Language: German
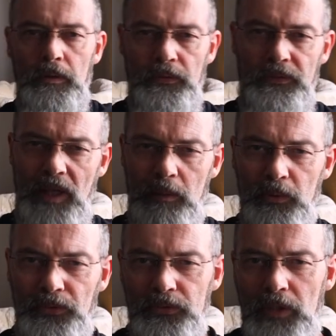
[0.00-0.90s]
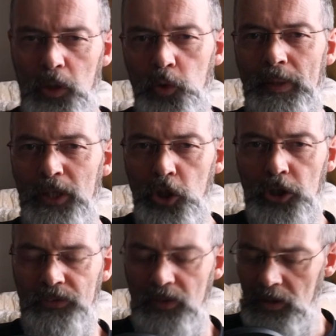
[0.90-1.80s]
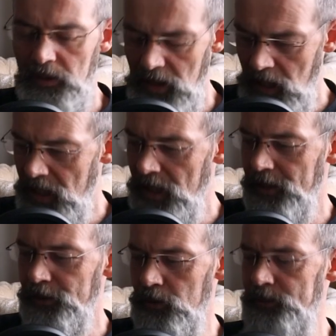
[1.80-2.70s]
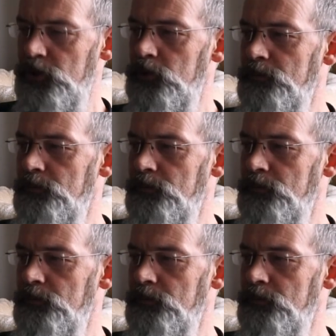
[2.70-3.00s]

Servus und Hallo beim Nord, Anna Wirbsche.